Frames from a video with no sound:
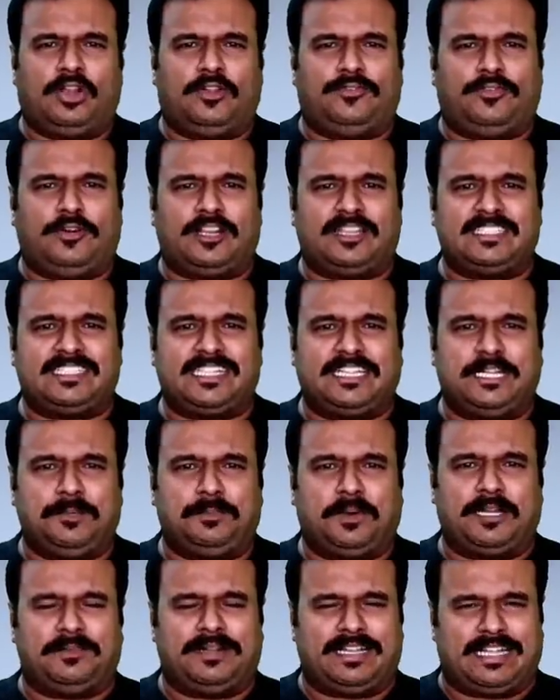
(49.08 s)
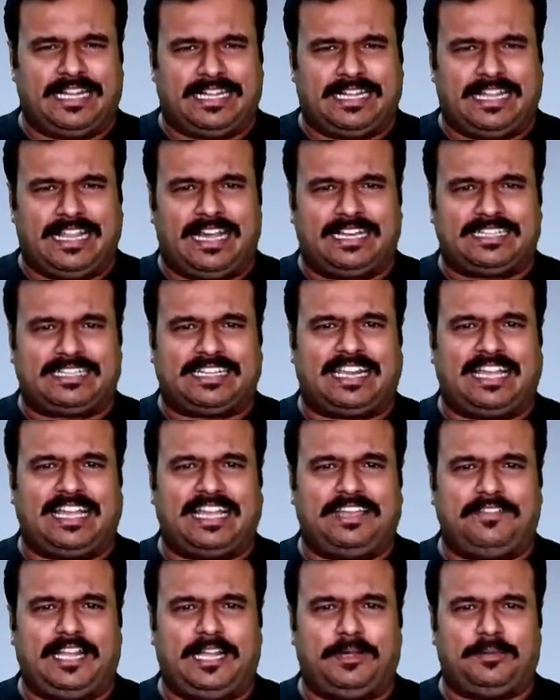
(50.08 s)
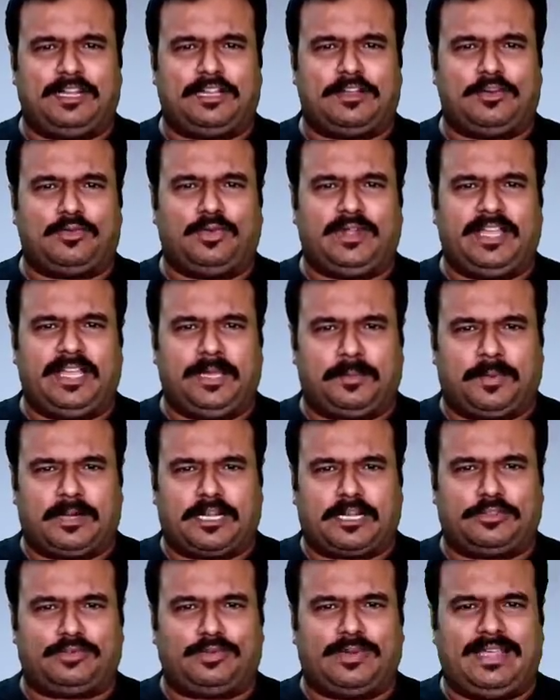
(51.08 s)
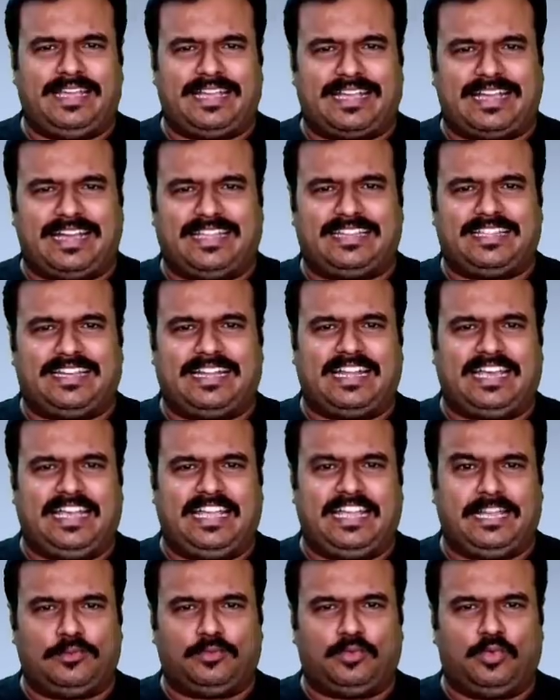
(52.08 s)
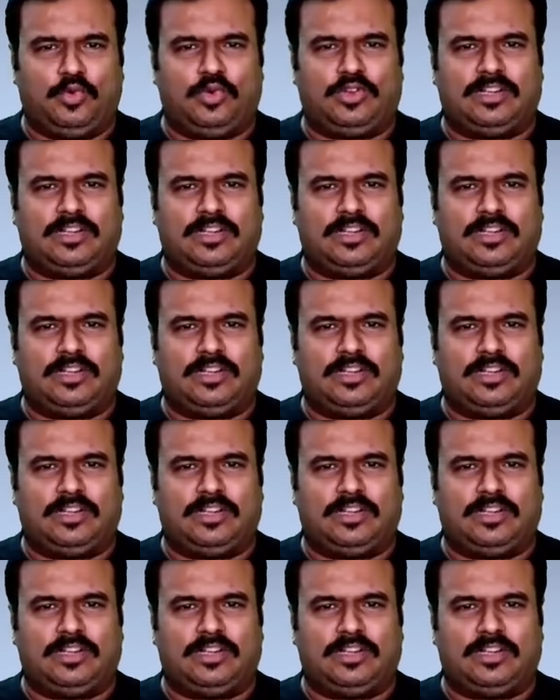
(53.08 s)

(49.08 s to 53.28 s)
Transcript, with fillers: ஒரு ஃபாரன்சிக் டிபார்ட்மெண்ட்டில் டாக்டராக வேலை பார்க்கக்கூடிய படத்துடைய கதாநாயகன்